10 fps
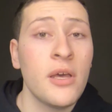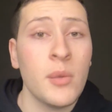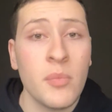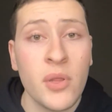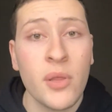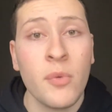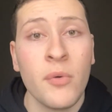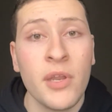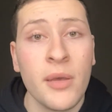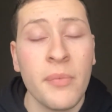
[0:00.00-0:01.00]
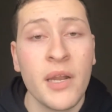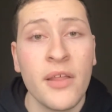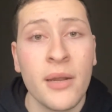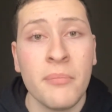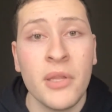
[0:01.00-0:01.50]
En principio venía para
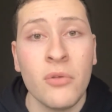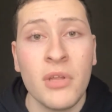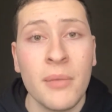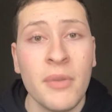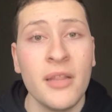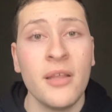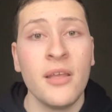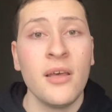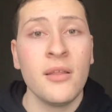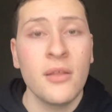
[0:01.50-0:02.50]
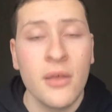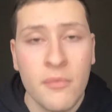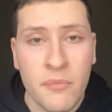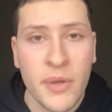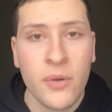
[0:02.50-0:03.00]
dar amplitud a la plantilla,
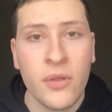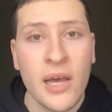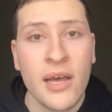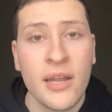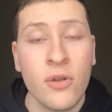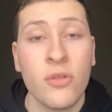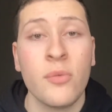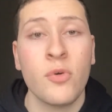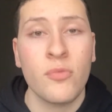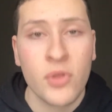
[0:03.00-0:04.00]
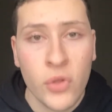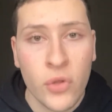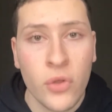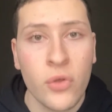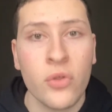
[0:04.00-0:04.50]
pero ya nos hemos visto
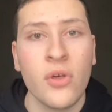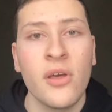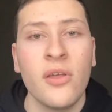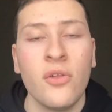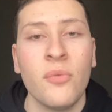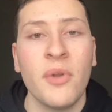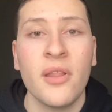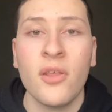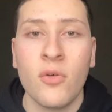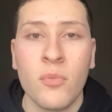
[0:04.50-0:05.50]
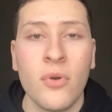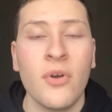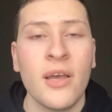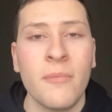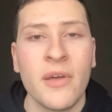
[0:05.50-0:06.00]
todos sorprendidos por lo
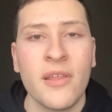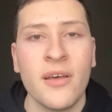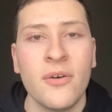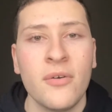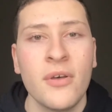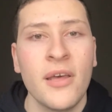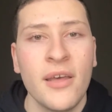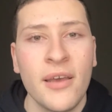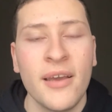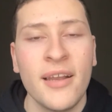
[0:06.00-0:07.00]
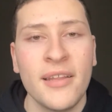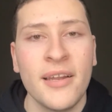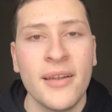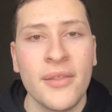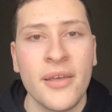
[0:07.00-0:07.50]
que ha pasado en el
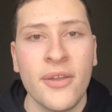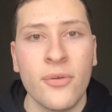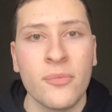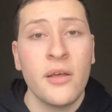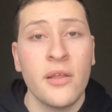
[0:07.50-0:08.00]
lateral izquierdo.